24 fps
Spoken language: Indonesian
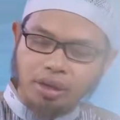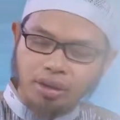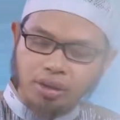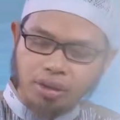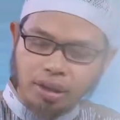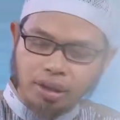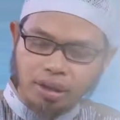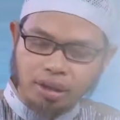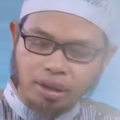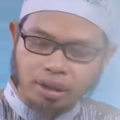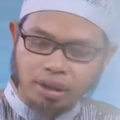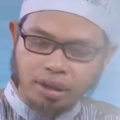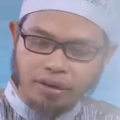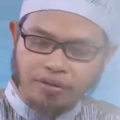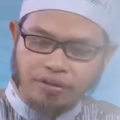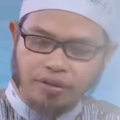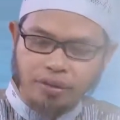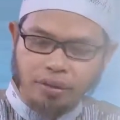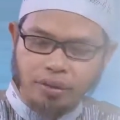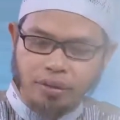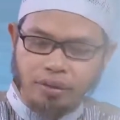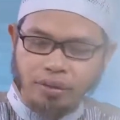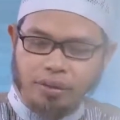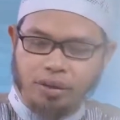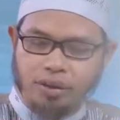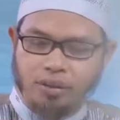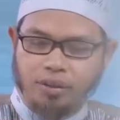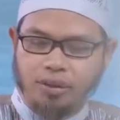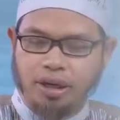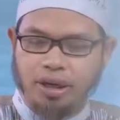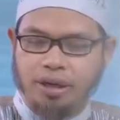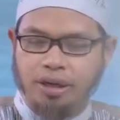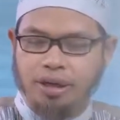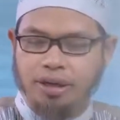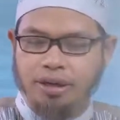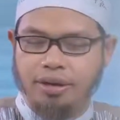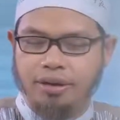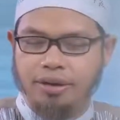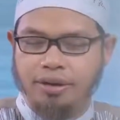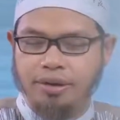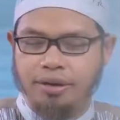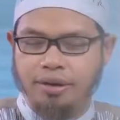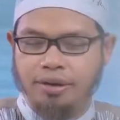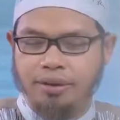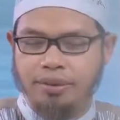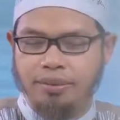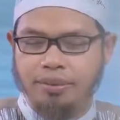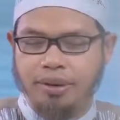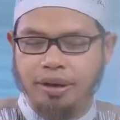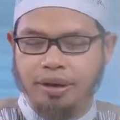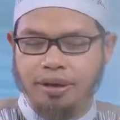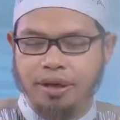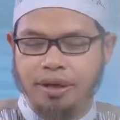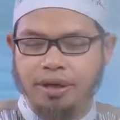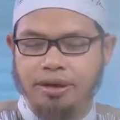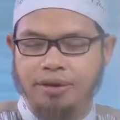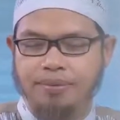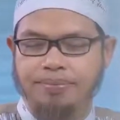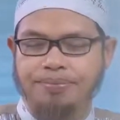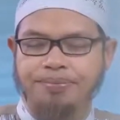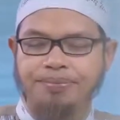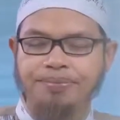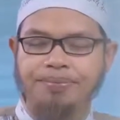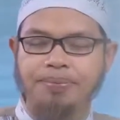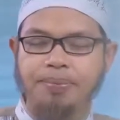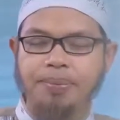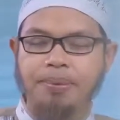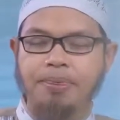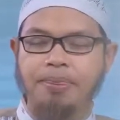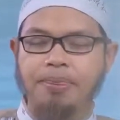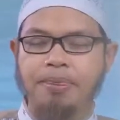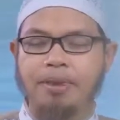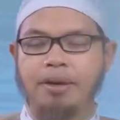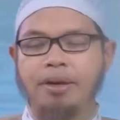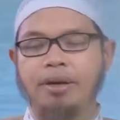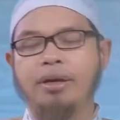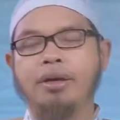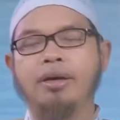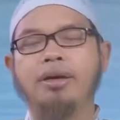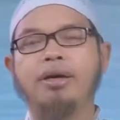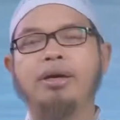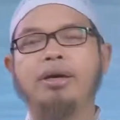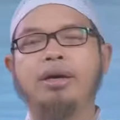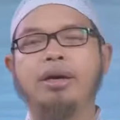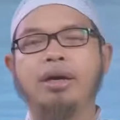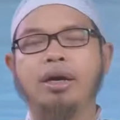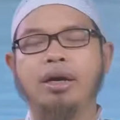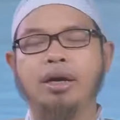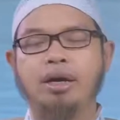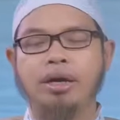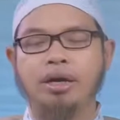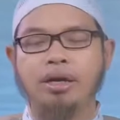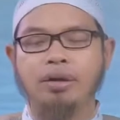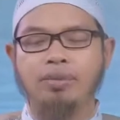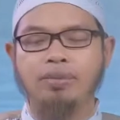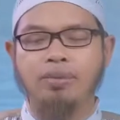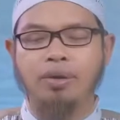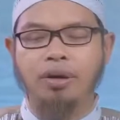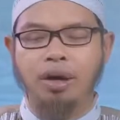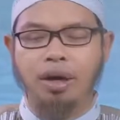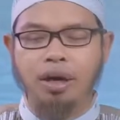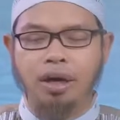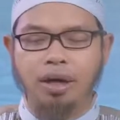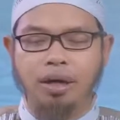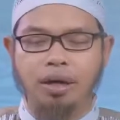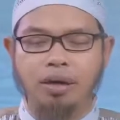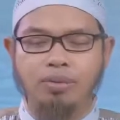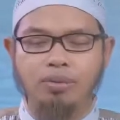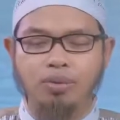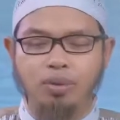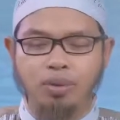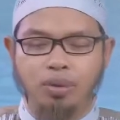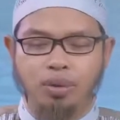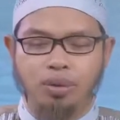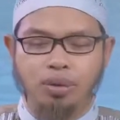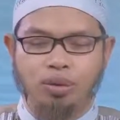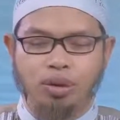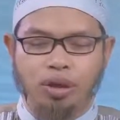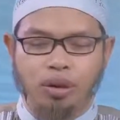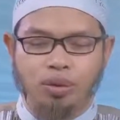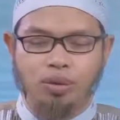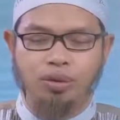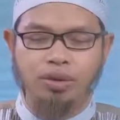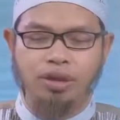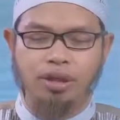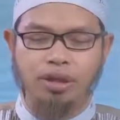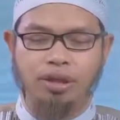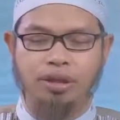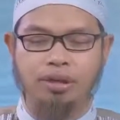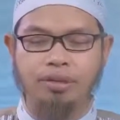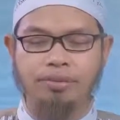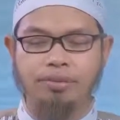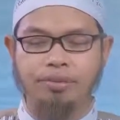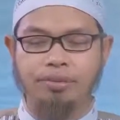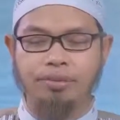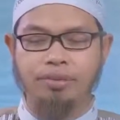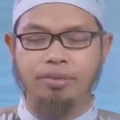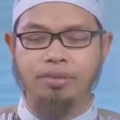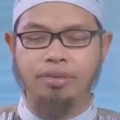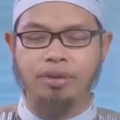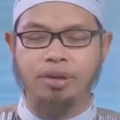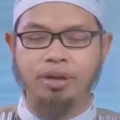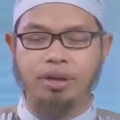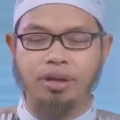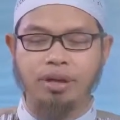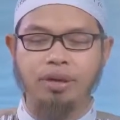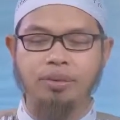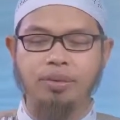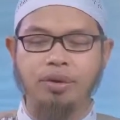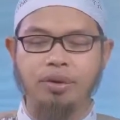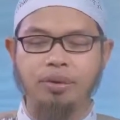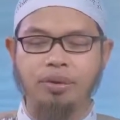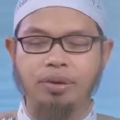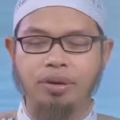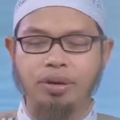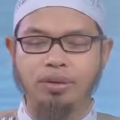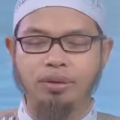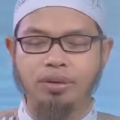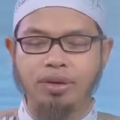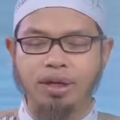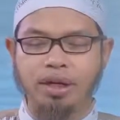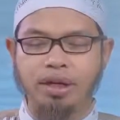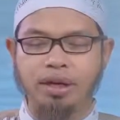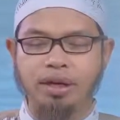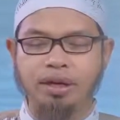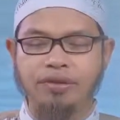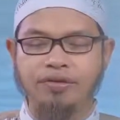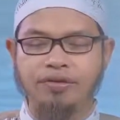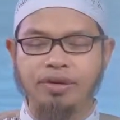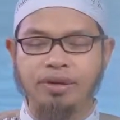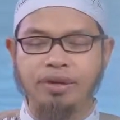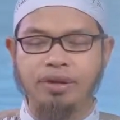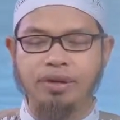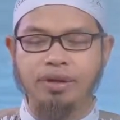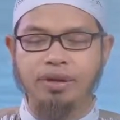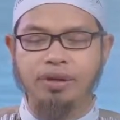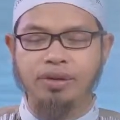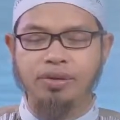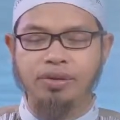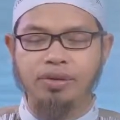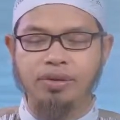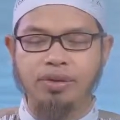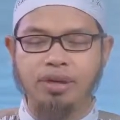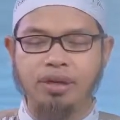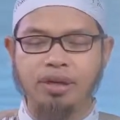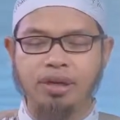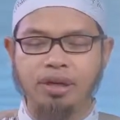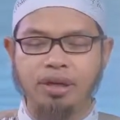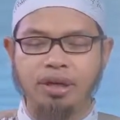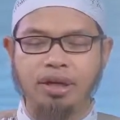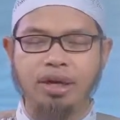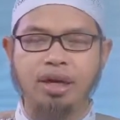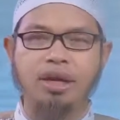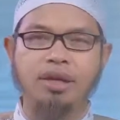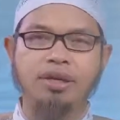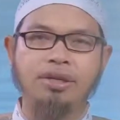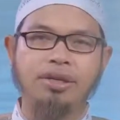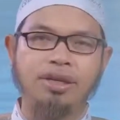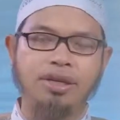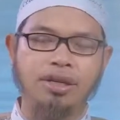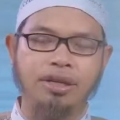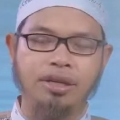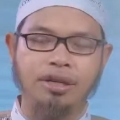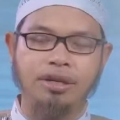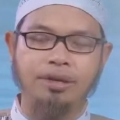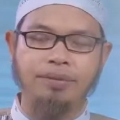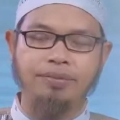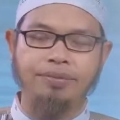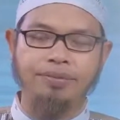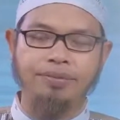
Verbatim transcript: Syekh Hafizahullah Ta'ala mengatakan, قال قال ابن الجوزي رحمه الله تعالى في صيد خاطره